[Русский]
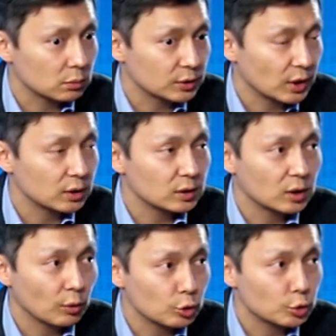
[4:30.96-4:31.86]
исходить
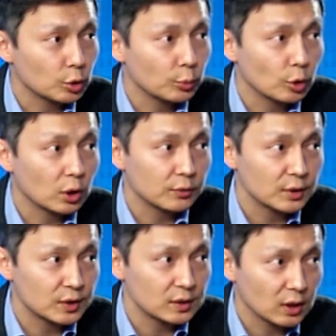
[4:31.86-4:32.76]
из того, что ребенка в
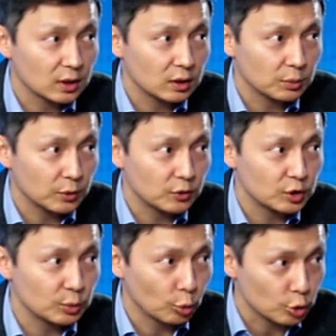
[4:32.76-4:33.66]
детский сад
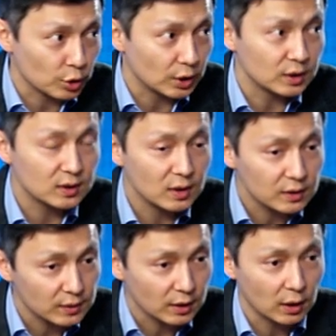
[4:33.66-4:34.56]
привести можно.
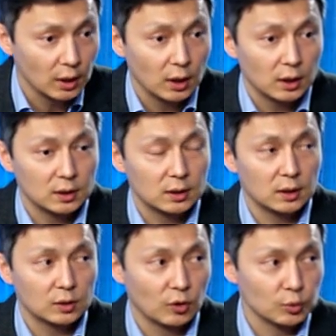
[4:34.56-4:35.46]
Естественно,
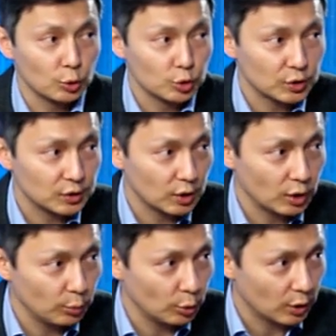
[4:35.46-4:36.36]
если есть возможность
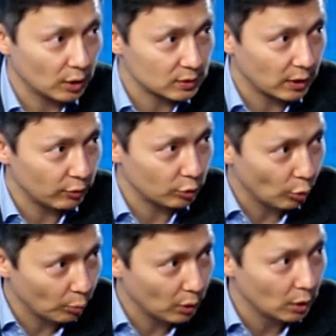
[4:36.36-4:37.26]
ребенка оставить
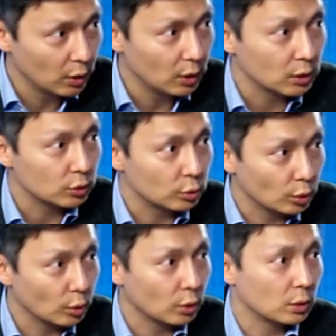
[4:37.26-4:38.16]
дома,
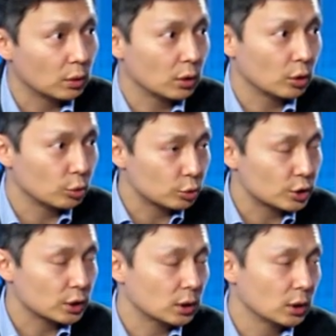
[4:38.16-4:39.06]
то
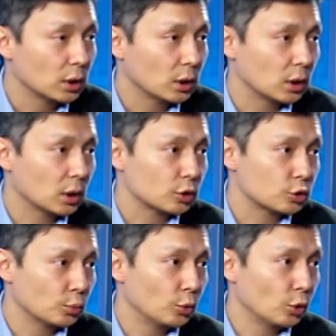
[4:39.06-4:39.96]
лучше Э,
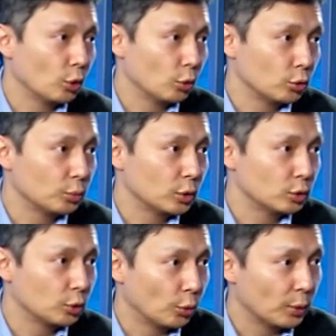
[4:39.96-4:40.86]
чтобы он
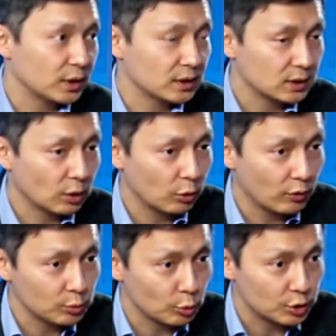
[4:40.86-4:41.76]
был дома. Если
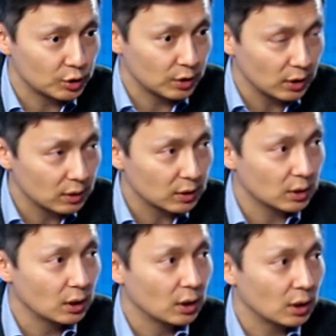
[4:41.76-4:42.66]
такой возможности нет,
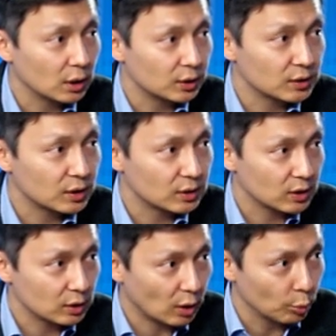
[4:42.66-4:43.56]
э, детские
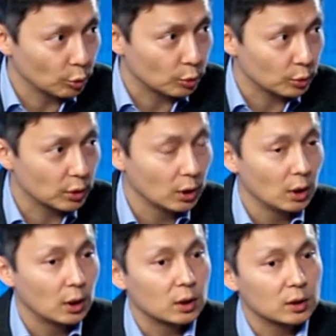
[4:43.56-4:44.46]
сады работают.
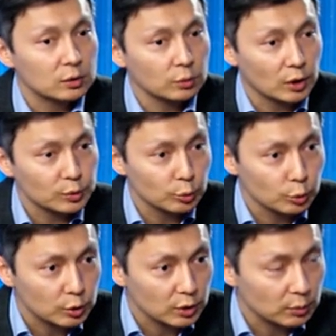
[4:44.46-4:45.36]
Если у нас
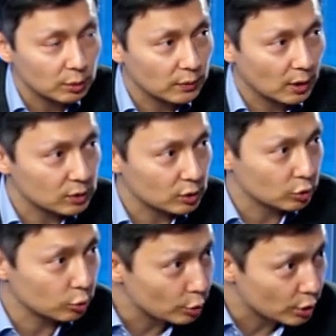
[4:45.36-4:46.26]
будут э, появляться
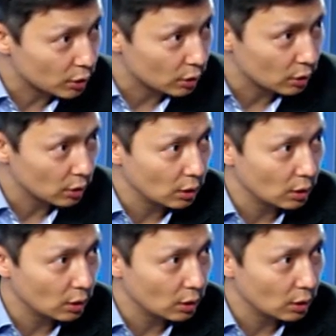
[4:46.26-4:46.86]
случаи